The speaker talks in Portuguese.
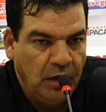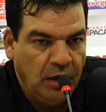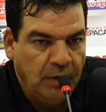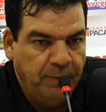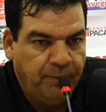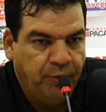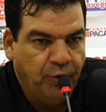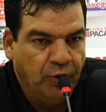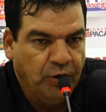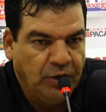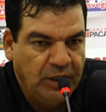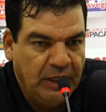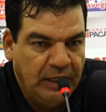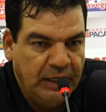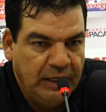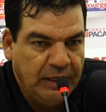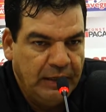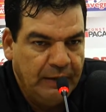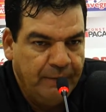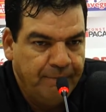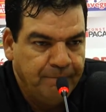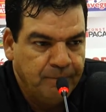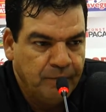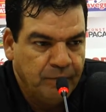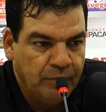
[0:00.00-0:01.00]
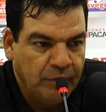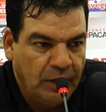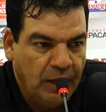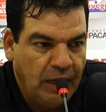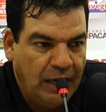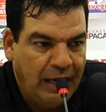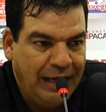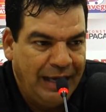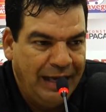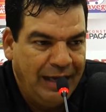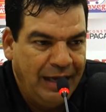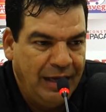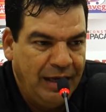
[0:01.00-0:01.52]
e poder
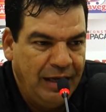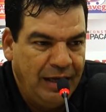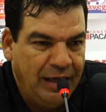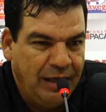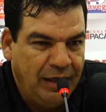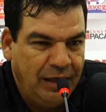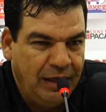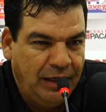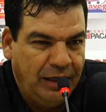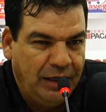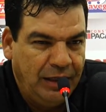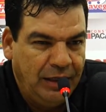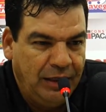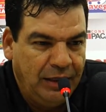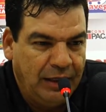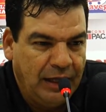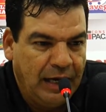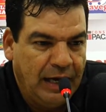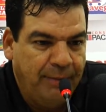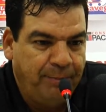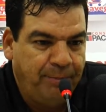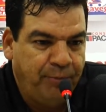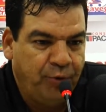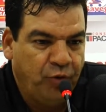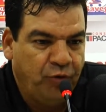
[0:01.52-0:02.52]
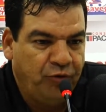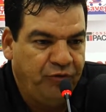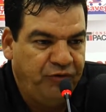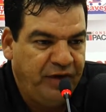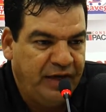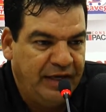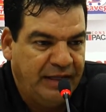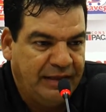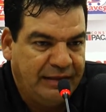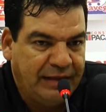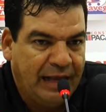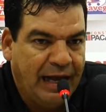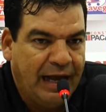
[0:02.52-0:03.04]
é,
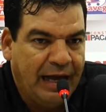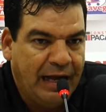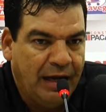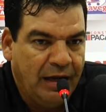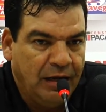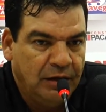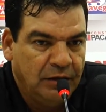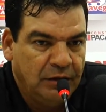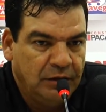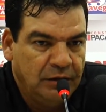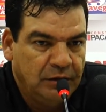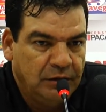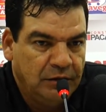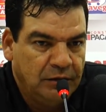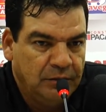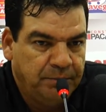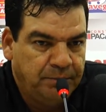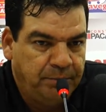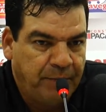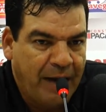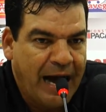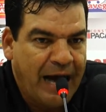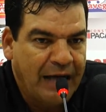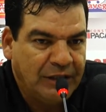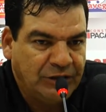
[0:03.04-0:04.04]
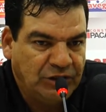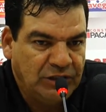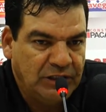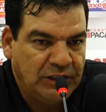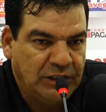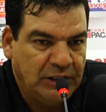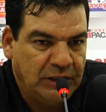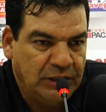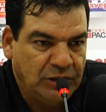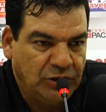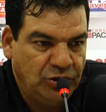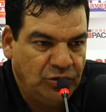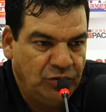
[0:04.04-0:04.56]
aproveitar parte
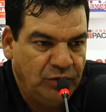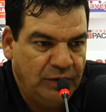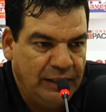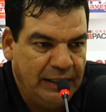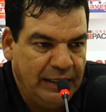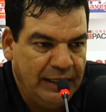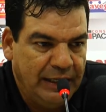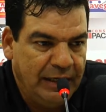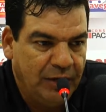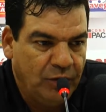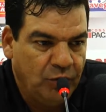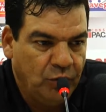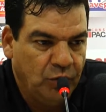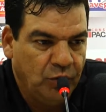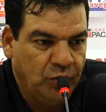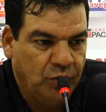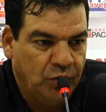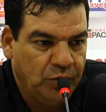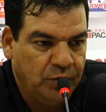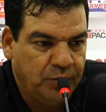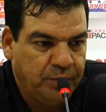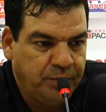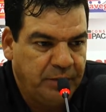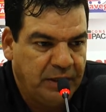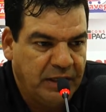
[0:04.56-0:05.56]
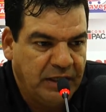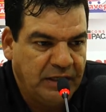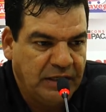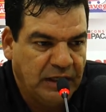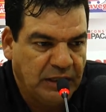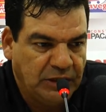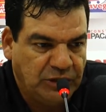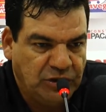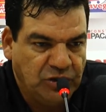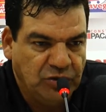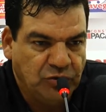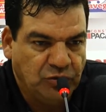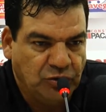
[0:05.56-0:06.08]
grande do elenco que já
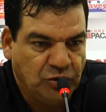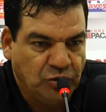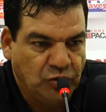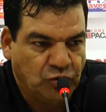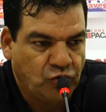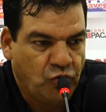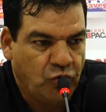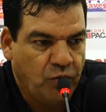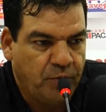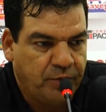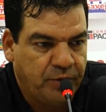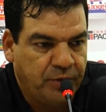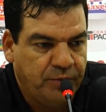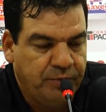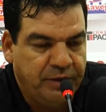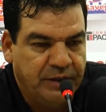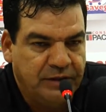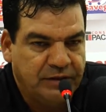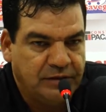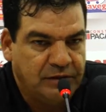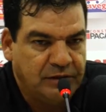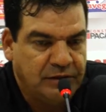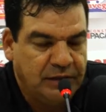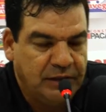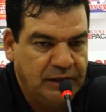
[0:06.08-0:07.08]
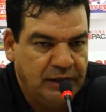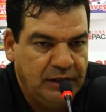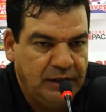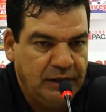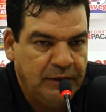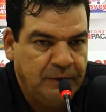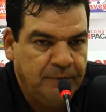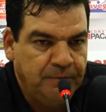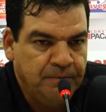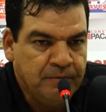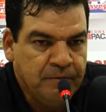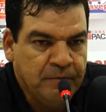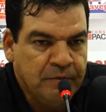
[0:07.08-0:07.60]
tinham seus compromissos
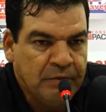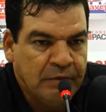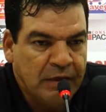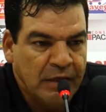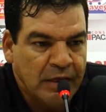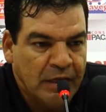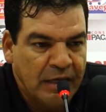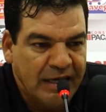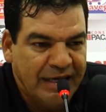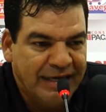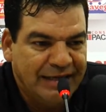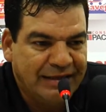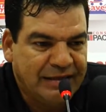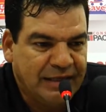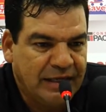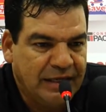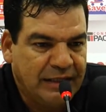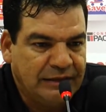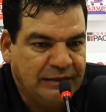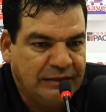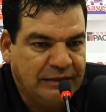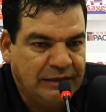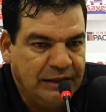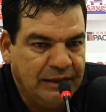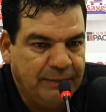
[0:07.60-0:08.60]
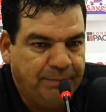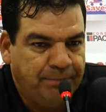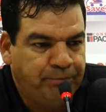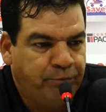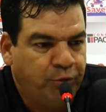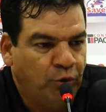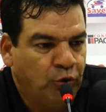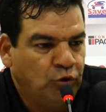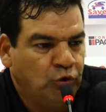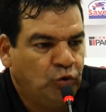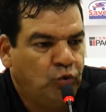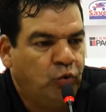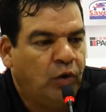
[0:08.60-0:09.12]
aí e trazer
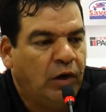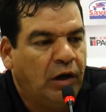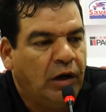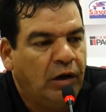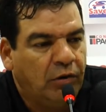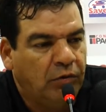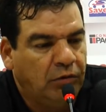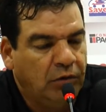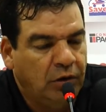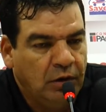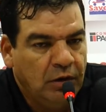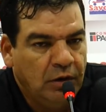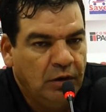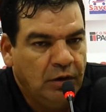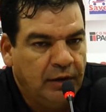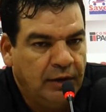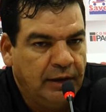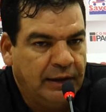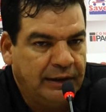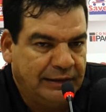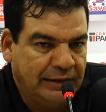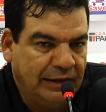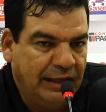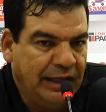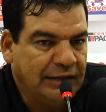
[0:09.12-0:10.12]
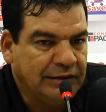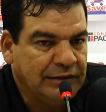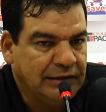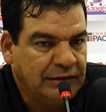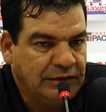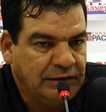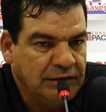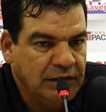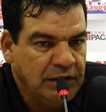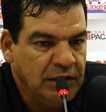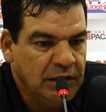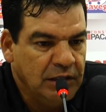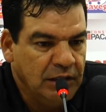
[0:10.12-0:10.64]
pontual
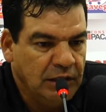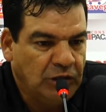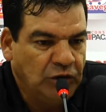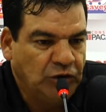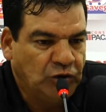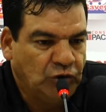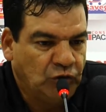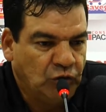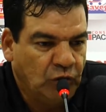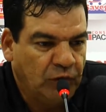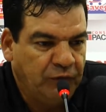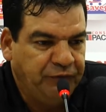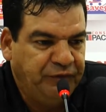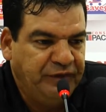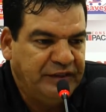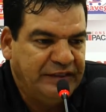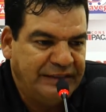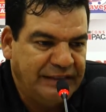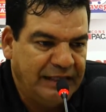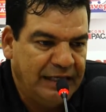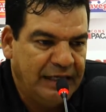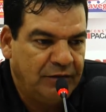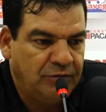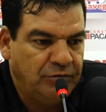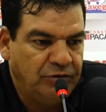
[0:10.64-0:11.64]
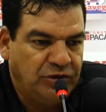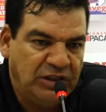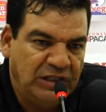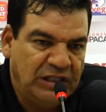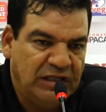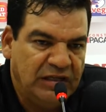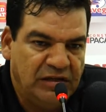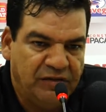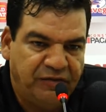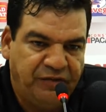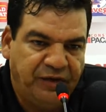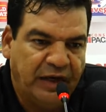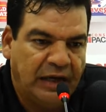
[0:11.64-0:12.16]
atletas que só fizeram
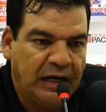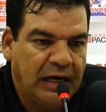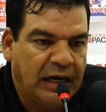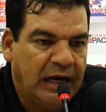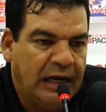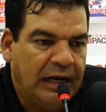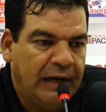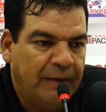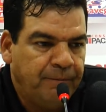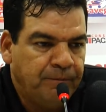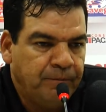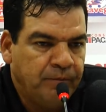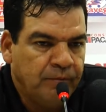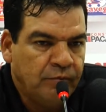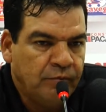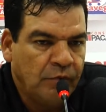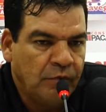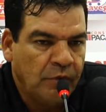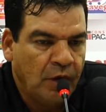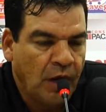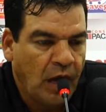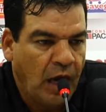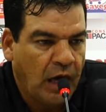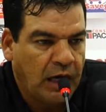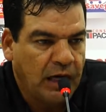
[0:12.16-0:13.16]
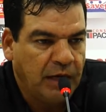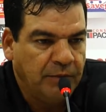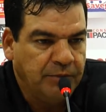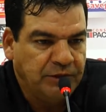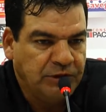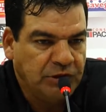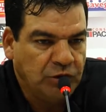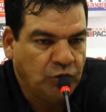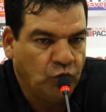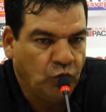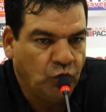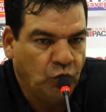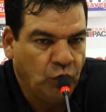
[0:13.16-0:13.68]
dignificar a
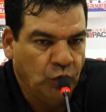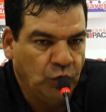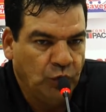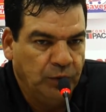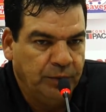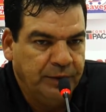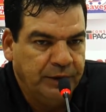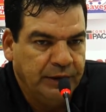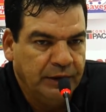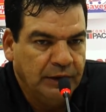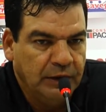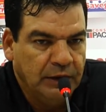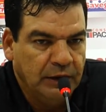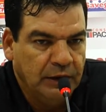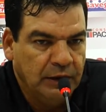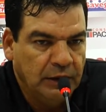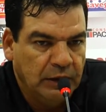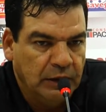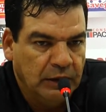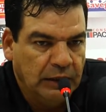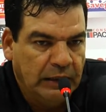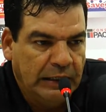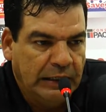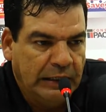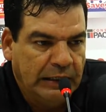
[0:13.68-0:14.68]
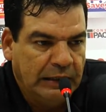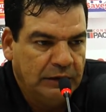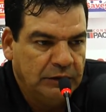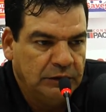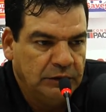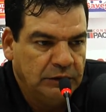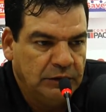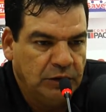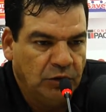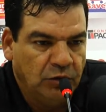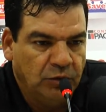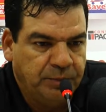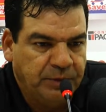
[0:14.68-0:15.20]
camisa do clube. Né?
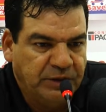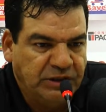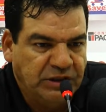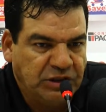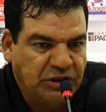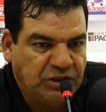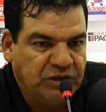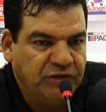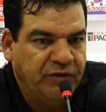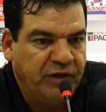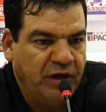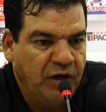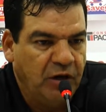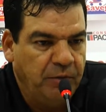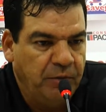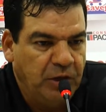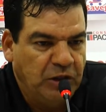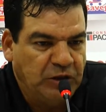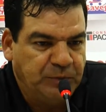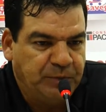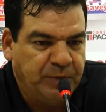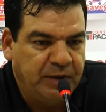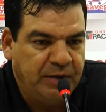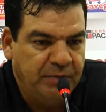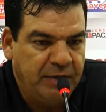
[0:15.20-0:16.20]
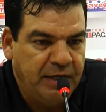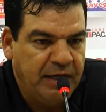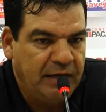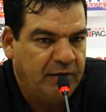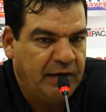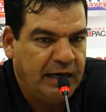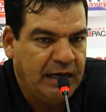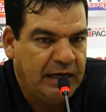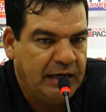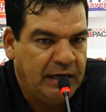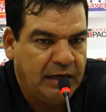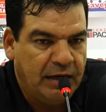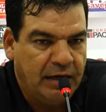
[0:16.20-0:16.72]
Então o objetivo realmente primeiro
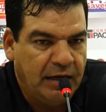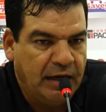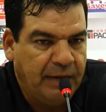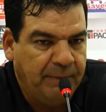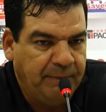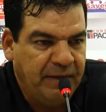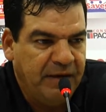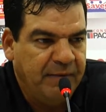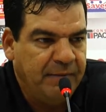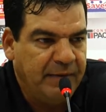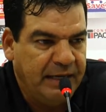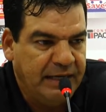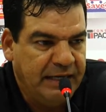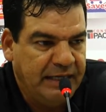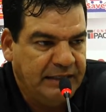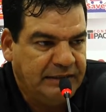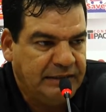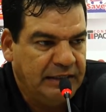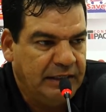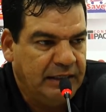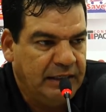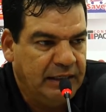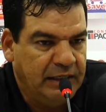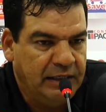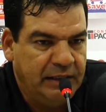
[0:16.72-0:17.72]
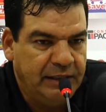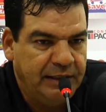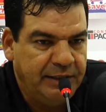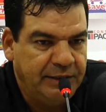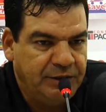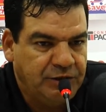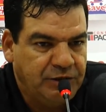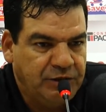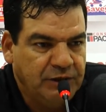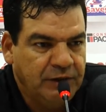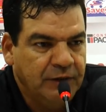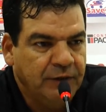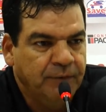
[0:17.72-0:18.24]
era a permanência na
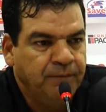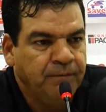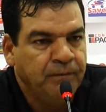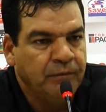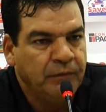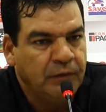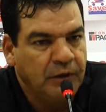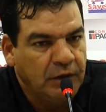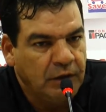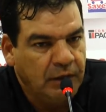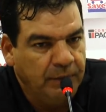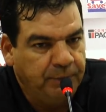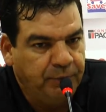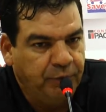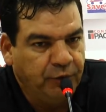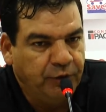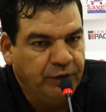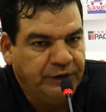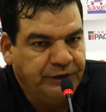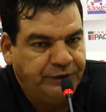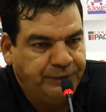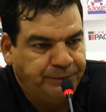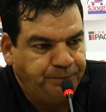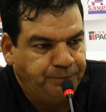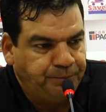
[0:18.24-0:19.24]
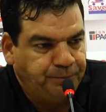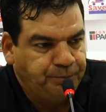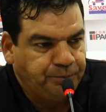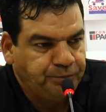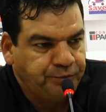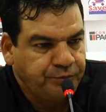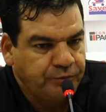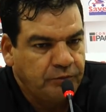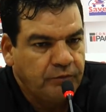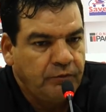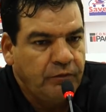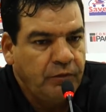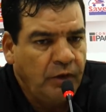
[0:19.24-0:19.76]
elite, depois
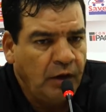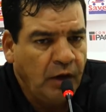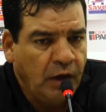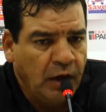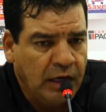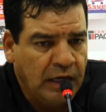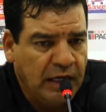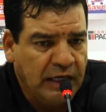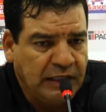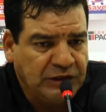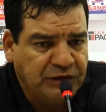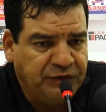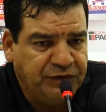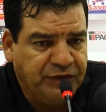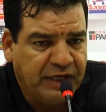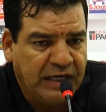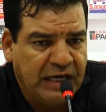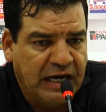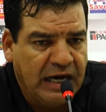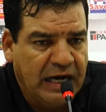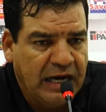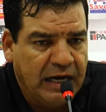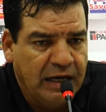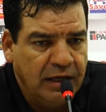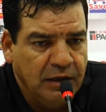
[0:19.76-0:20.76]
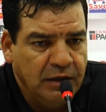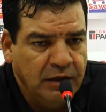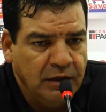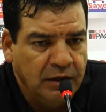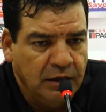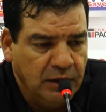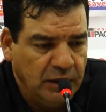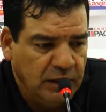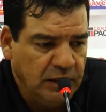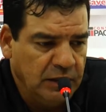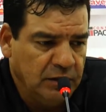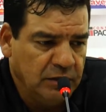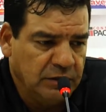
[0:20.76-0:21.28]
classificar.
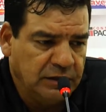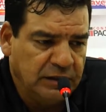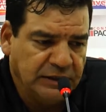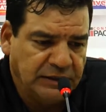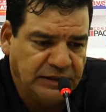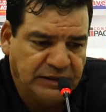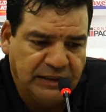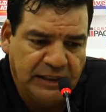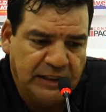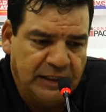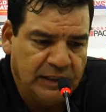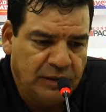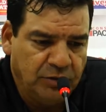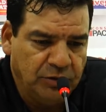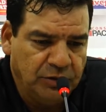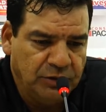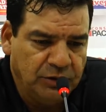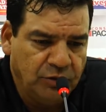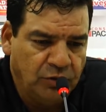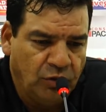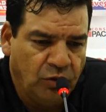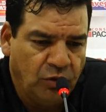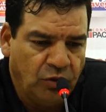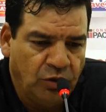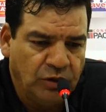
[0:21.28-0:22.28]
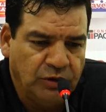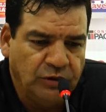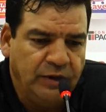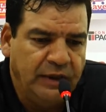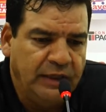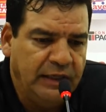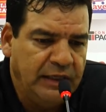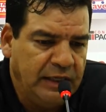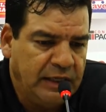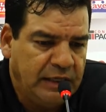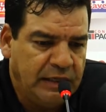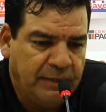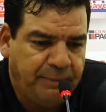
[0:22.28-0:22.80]
E na terceira roda do rondo
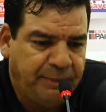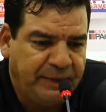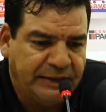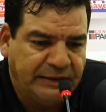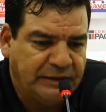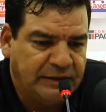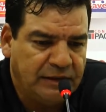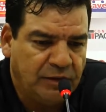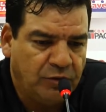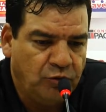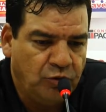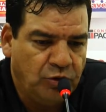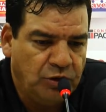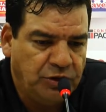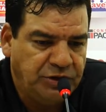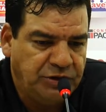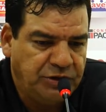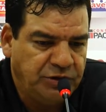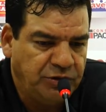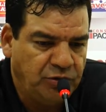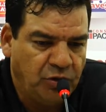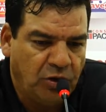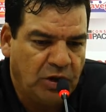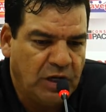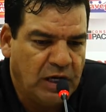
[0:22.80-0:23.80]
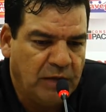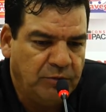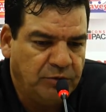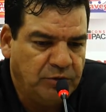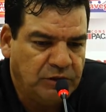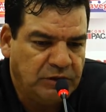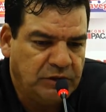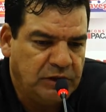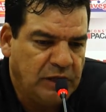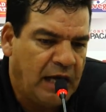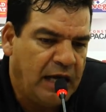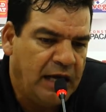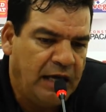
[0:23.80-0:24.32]
aí era passar hoje.
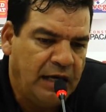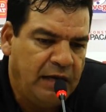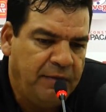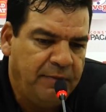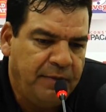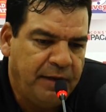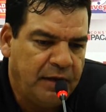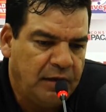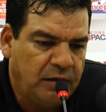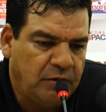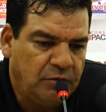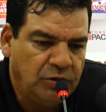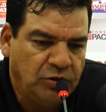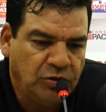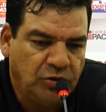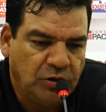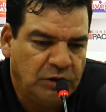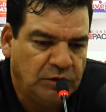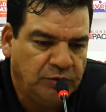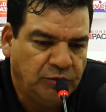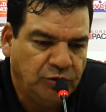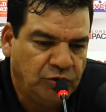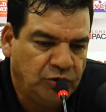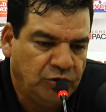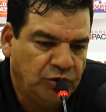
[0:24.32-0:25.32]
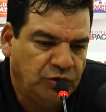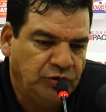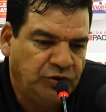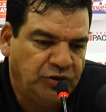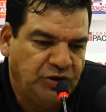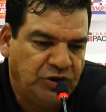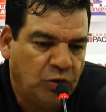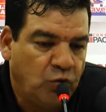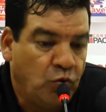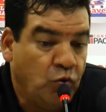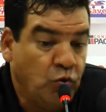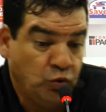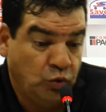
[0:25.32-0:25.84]
Jogamos lá em Ribeirão e jogamos hoje o
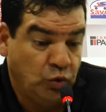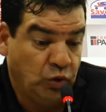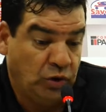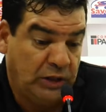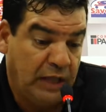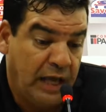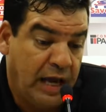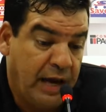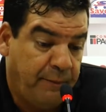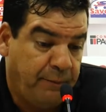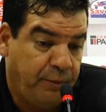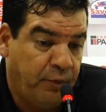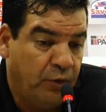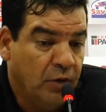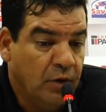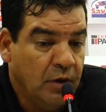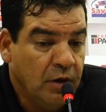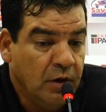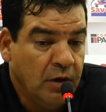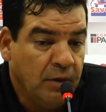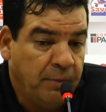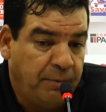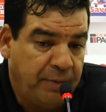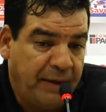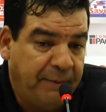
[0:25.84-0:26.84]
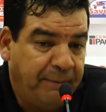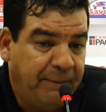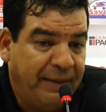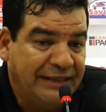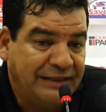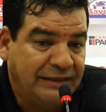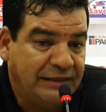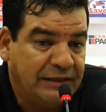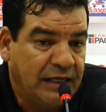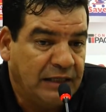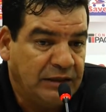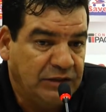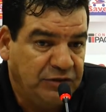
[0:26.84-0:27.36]
segundo tempo para
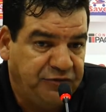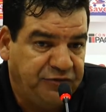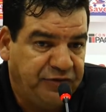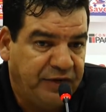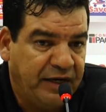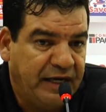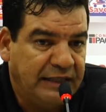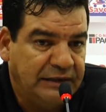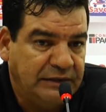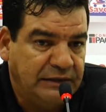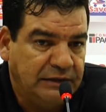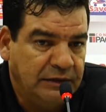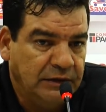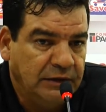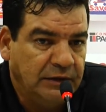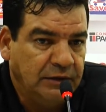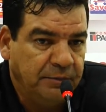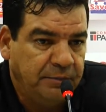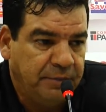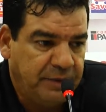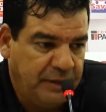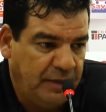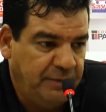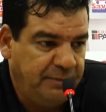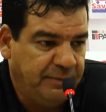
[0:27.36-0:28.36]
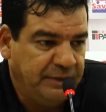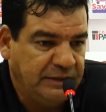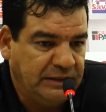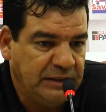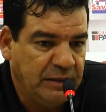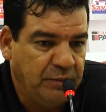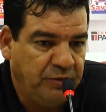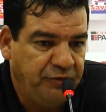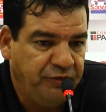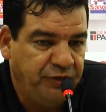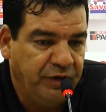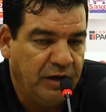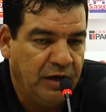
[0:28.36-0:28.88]
passar de fase, para ir para
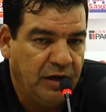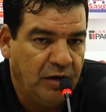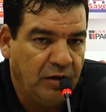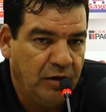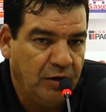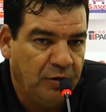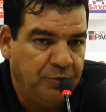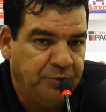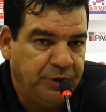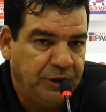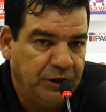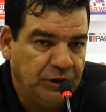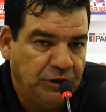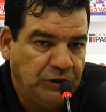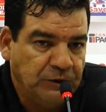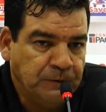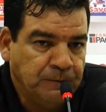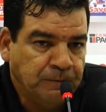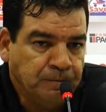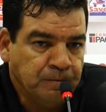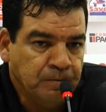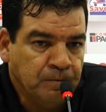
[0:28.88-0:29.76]
semifinal realmente.